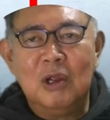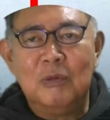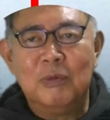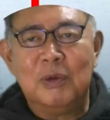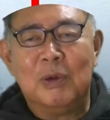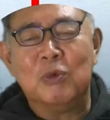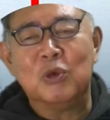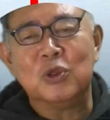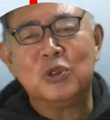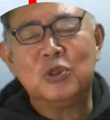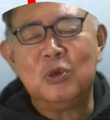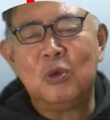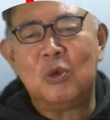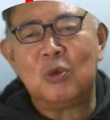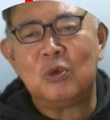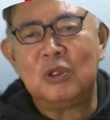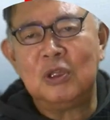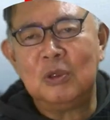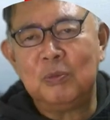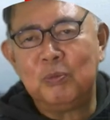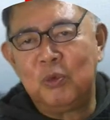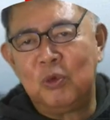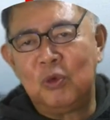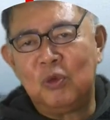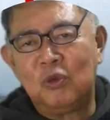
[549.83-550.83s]
まあ、もちろん
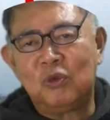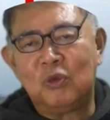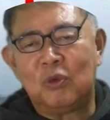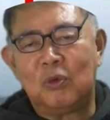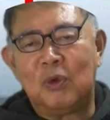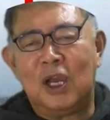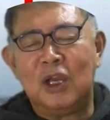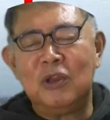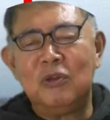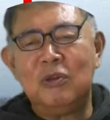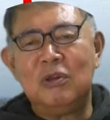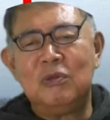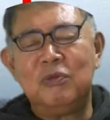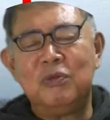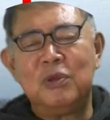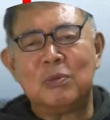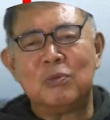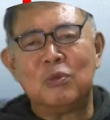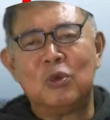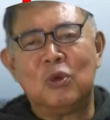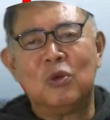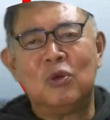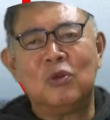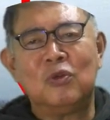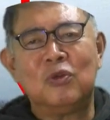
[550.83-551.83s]
日本放送、ワイド FM
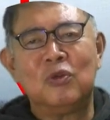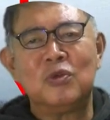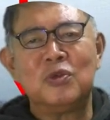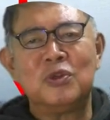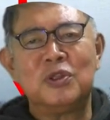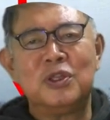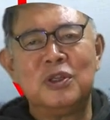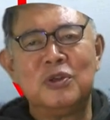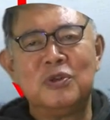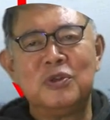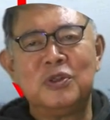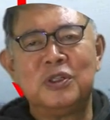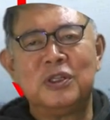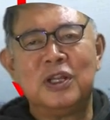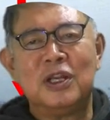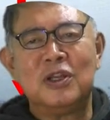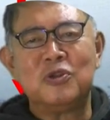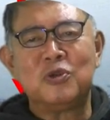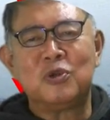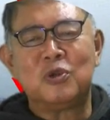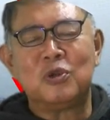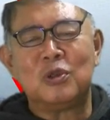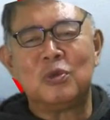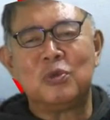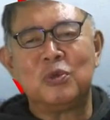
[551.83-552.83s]
も放送してるし、
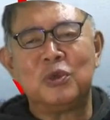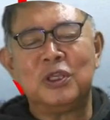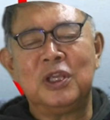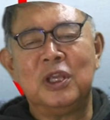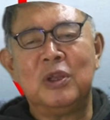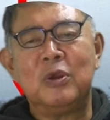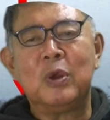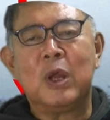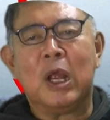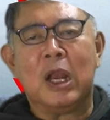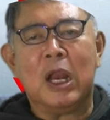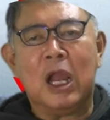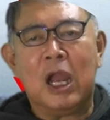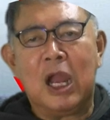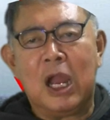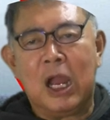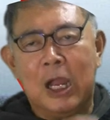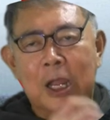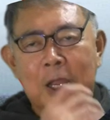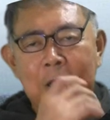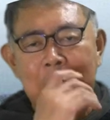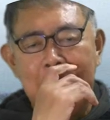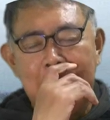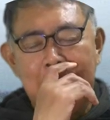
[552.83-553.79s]
ラジコでも聞けるから、